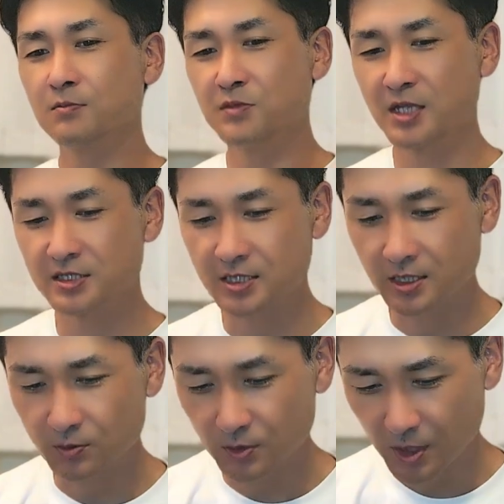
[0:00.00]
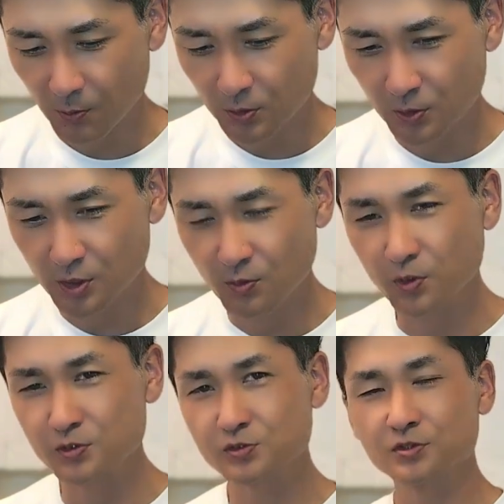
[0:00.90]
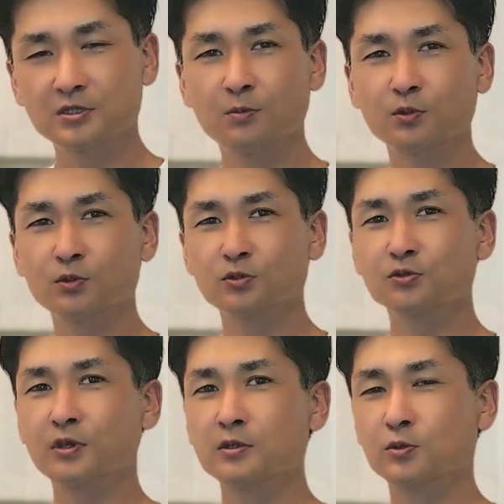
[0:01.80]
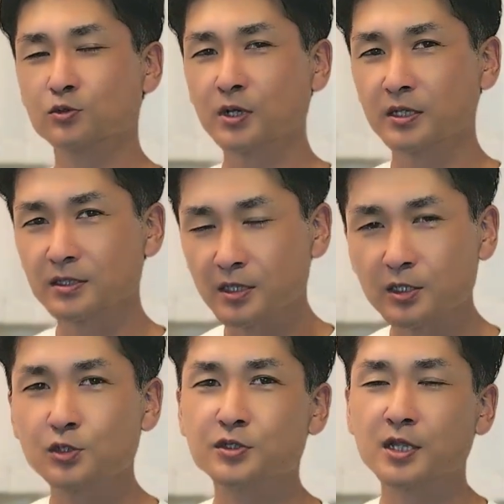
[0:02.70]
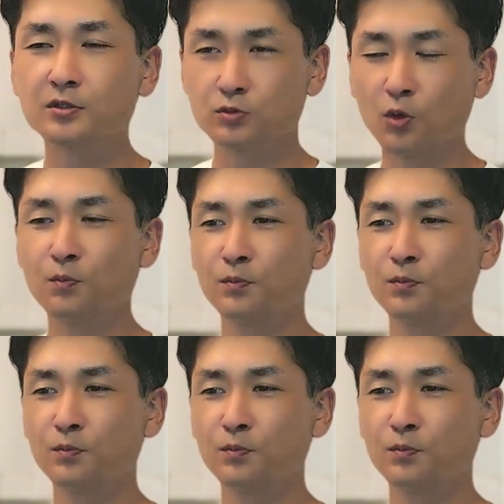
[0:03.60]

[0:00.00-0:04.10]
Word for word: 皆さんの手元にもそういったものを届けることができるようになると